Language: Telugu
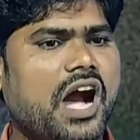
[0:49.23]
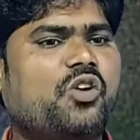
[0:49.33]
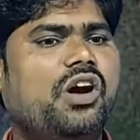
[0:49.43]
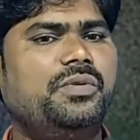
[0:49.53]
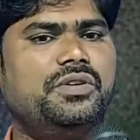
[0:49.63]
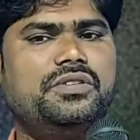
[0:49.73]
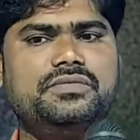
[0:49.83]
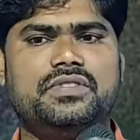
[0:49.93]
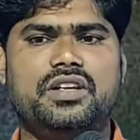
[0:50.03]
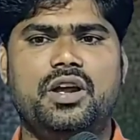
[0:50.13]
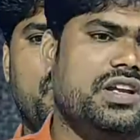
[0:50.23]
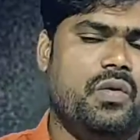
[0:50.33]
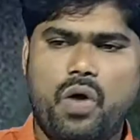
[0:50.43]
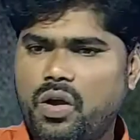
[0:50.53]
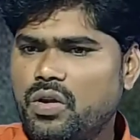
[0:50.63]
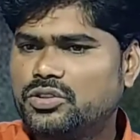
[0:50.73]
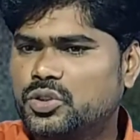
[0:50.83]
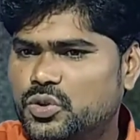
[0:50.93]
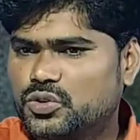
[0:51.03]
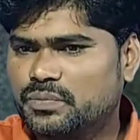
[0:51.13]
యాకోబు ఒకరినో
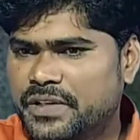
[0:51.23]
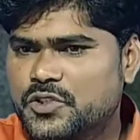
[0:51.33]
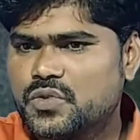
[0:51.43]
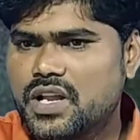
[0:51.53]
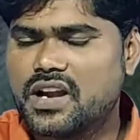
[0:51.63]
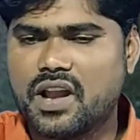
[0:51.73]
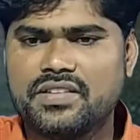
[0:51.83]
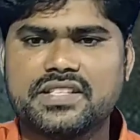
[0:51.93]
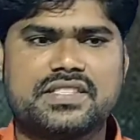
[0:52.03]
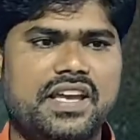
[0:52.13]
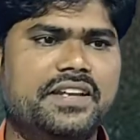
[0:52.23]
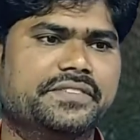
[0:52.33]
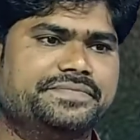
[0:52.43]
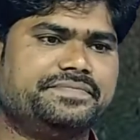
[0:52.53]
శత్రుత్వం పెంచుకున్నారని ఆలోచిస్తే